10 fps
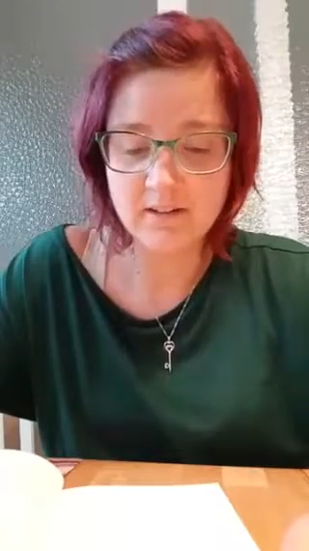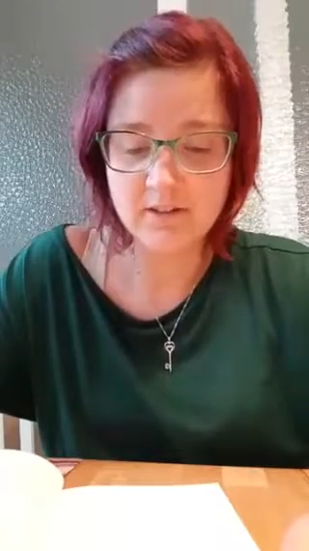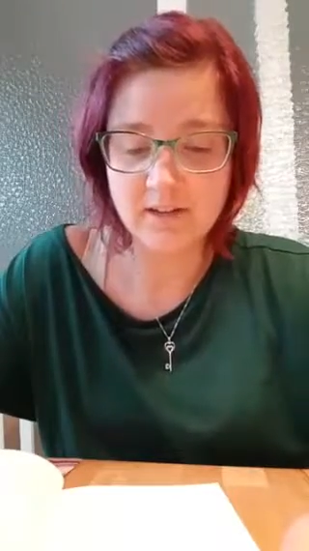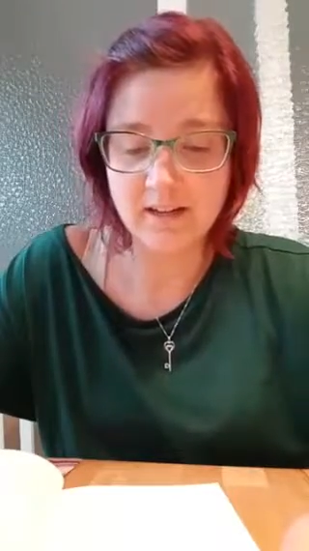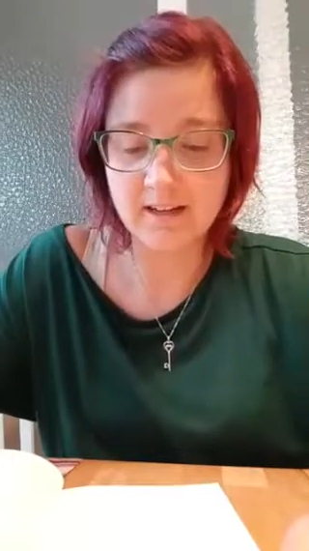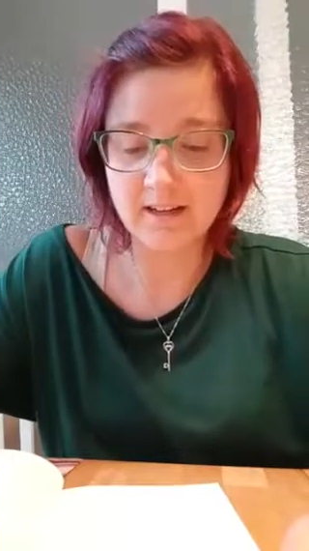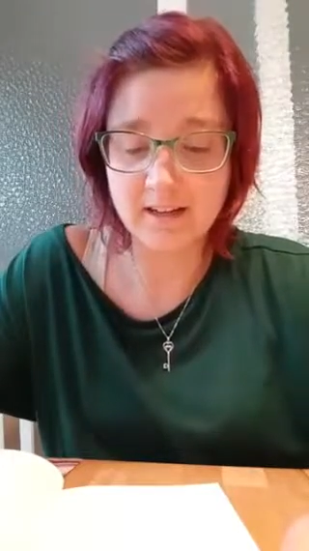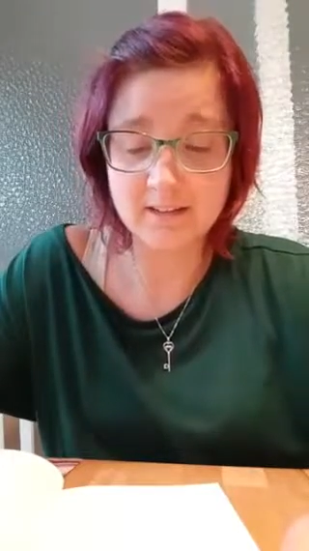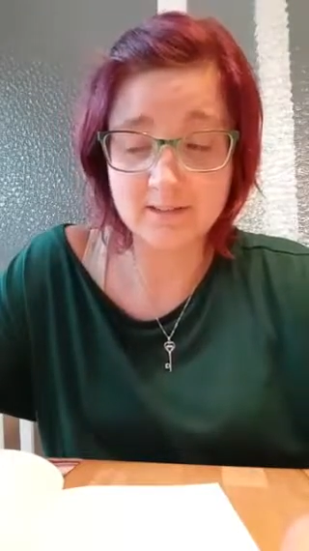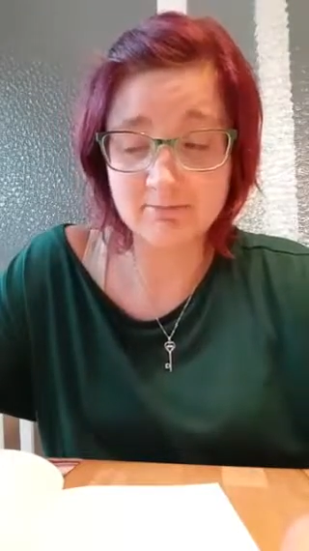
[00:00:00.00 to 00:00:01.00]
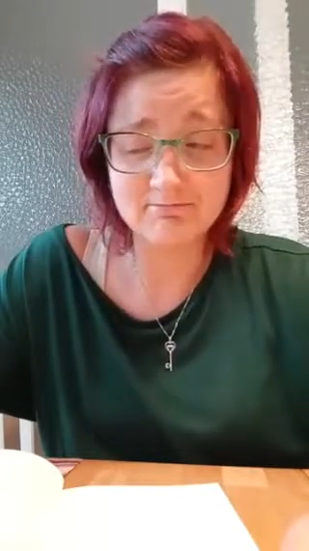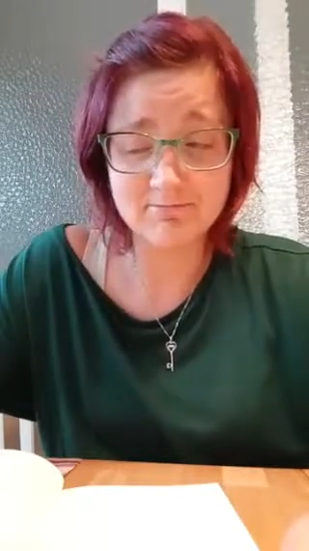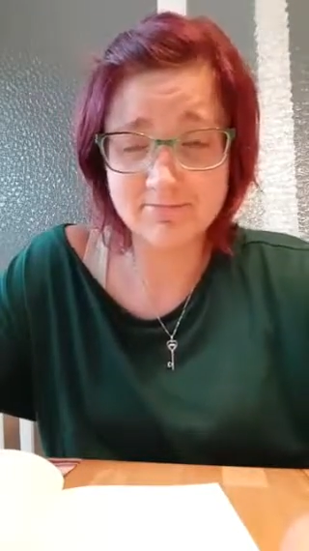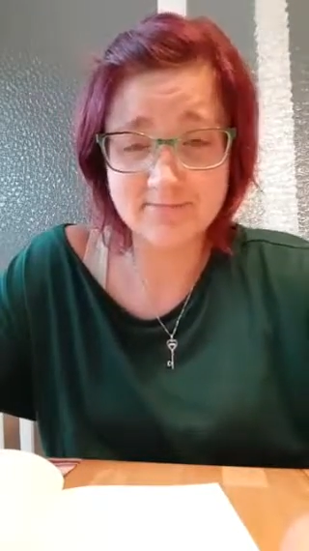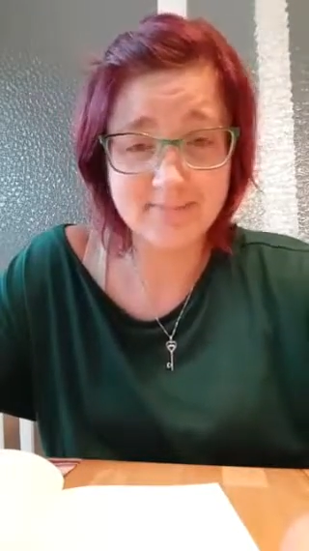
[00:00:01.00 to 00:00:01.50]
Jack lachte.
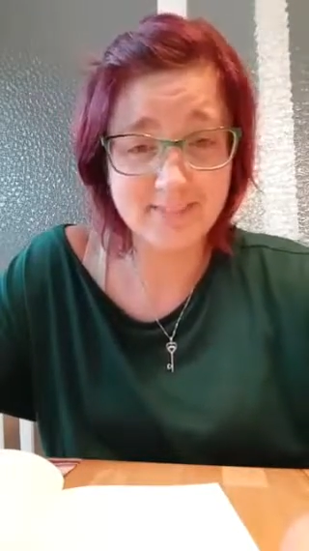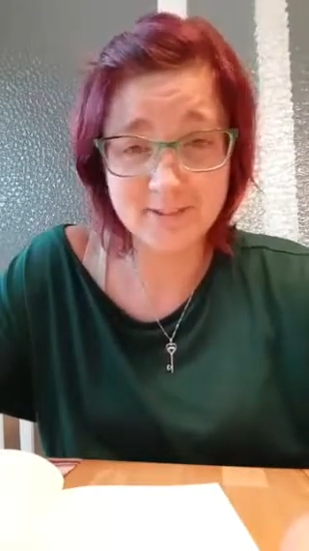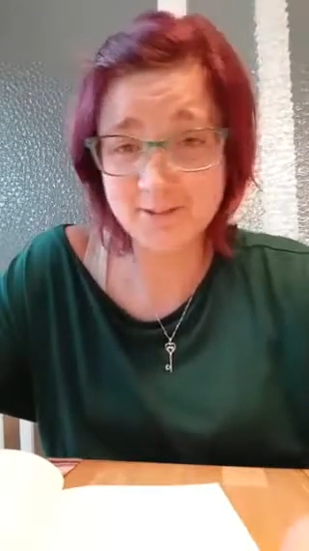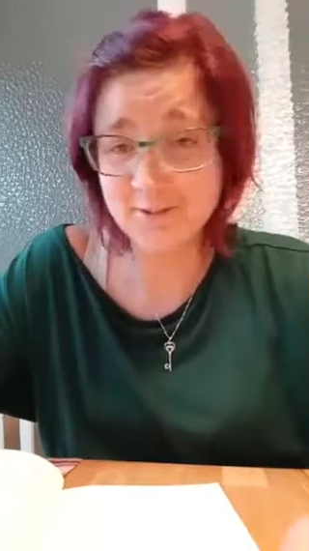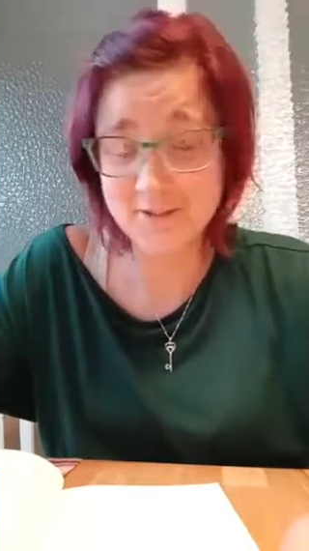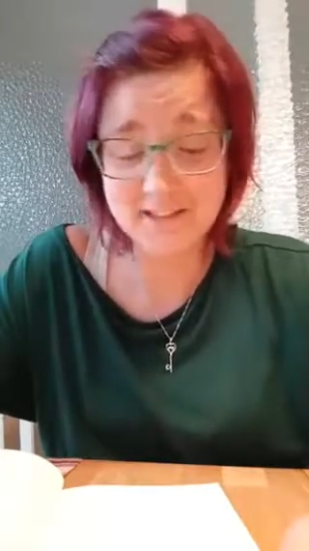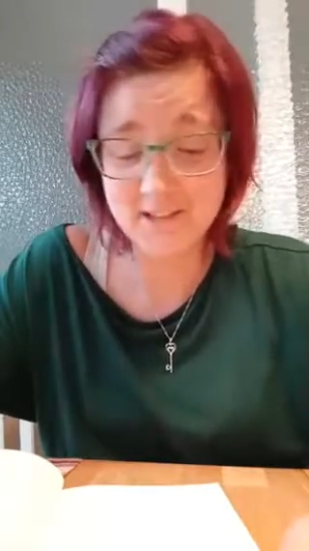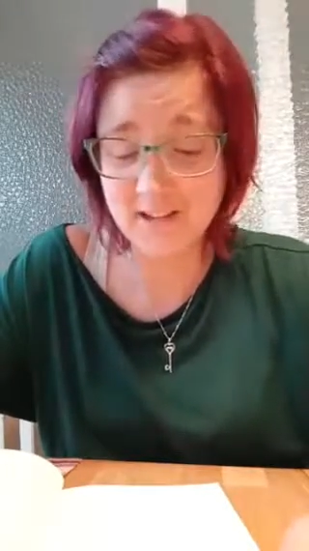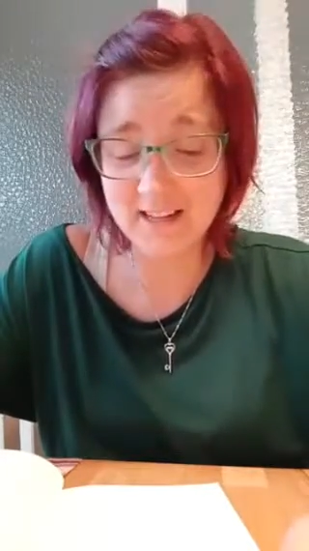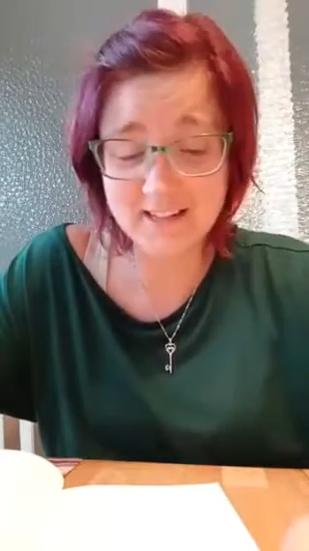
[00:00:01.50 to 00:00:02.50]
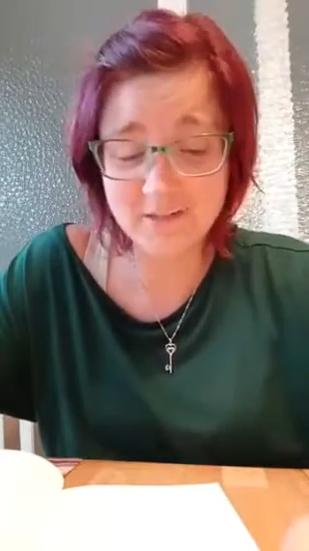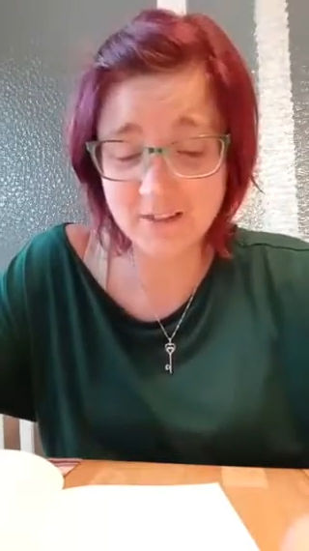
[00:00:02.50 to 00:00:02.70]
Du wirst auch keins